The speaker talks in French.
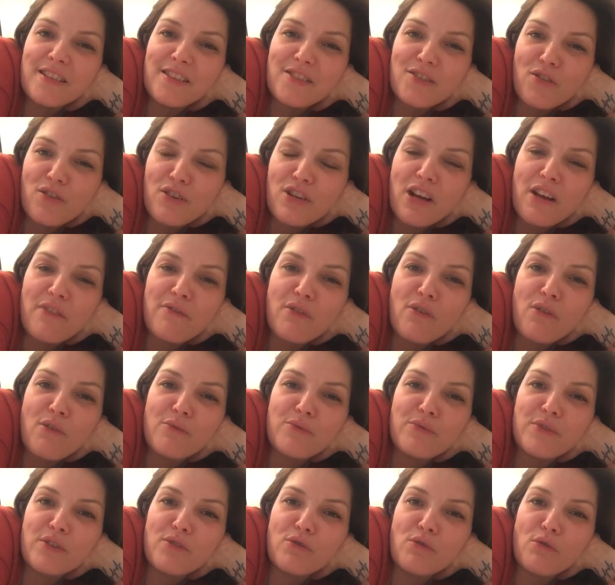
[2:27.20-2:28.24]
ce que j'avais
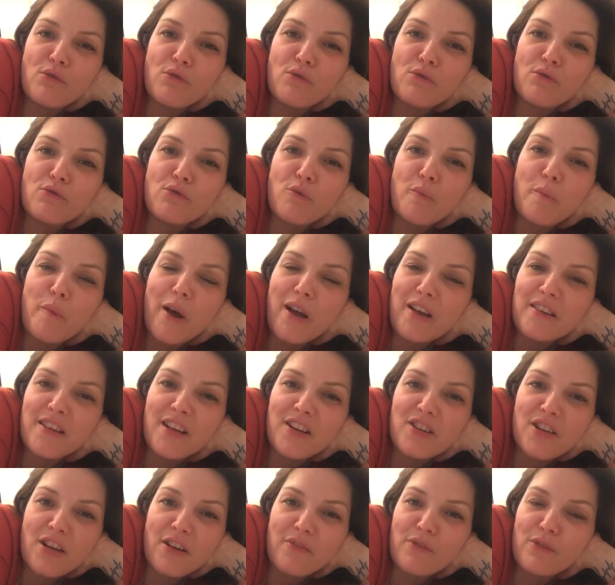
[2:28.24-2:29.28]
envie de,
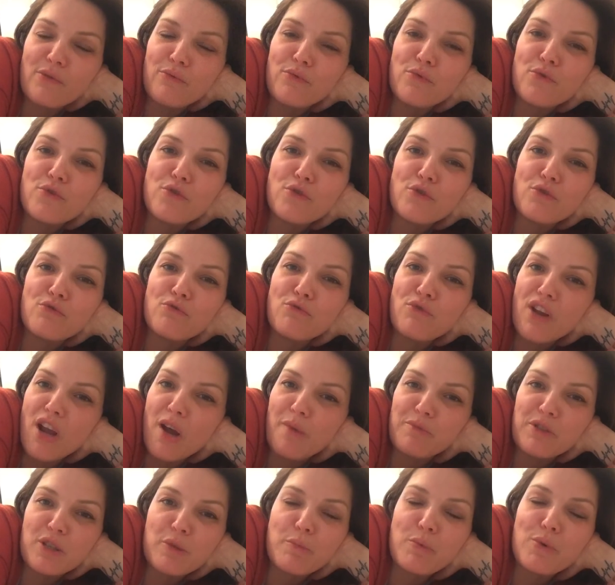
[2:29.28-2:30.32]
partager avec vous aujourd'hui,
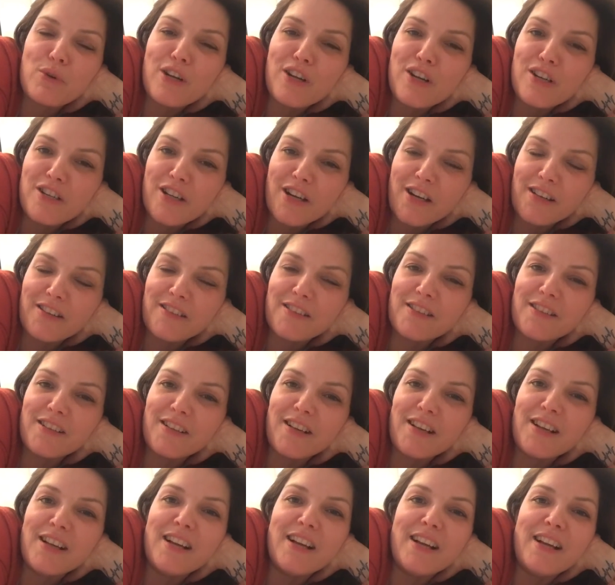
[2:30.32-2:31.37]
un petit peu de
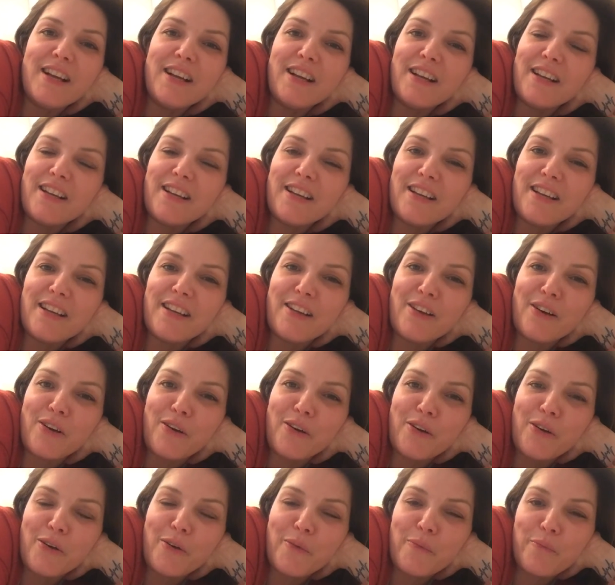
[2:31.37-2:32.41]
légèreté. et
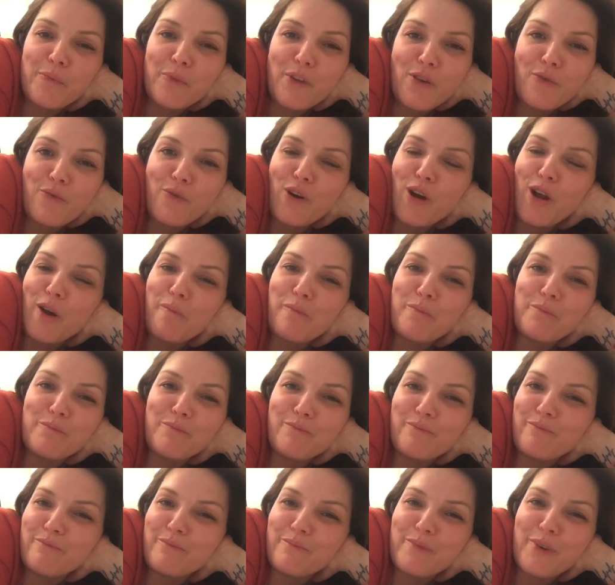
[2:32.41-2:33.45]
voilà,
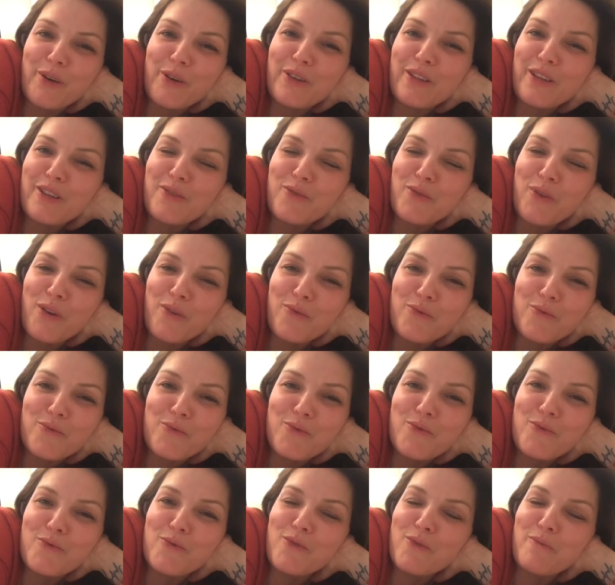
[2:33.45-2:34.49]
Prenez soin de
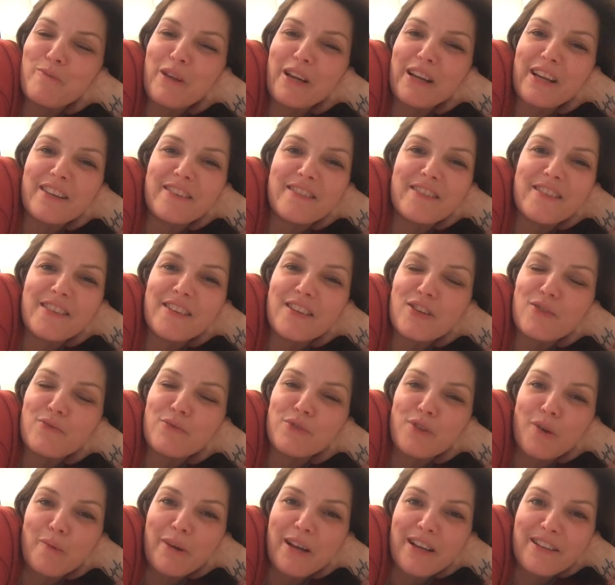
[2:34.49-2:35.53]
vous, vous le méritez. Je
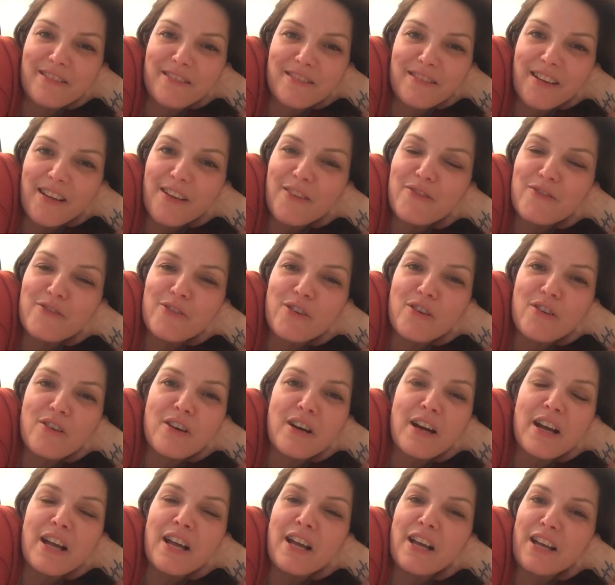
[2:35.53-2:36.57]
vous embrasse très
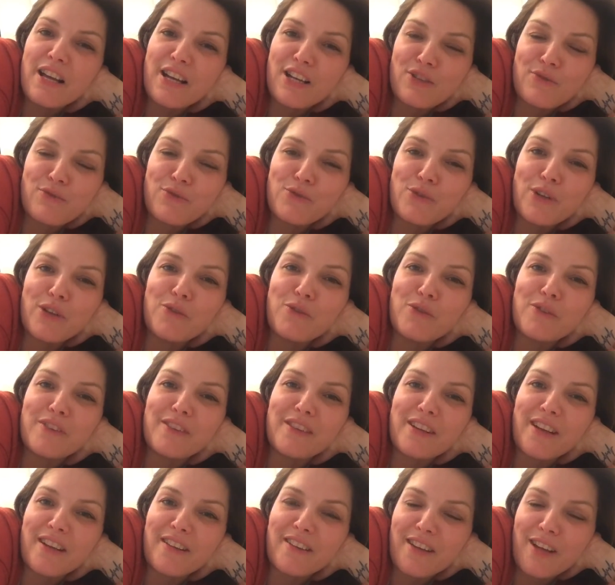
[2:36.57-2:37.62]
fort et je vous souhaite une
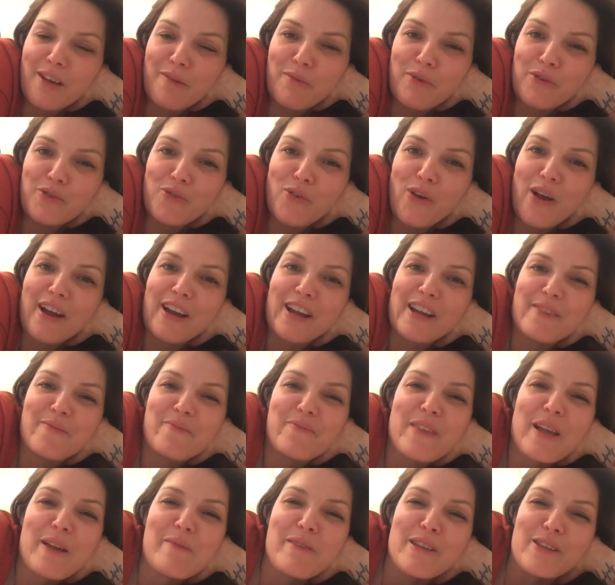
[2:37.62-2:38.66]
très très bonne soirée.
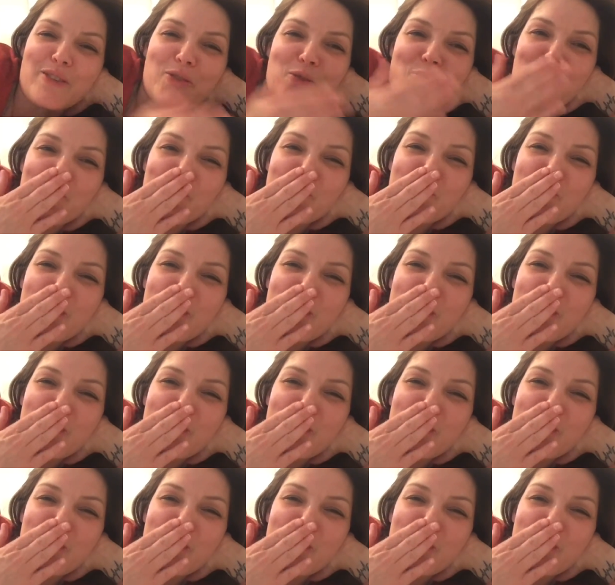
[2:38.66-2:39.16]
À bientôt.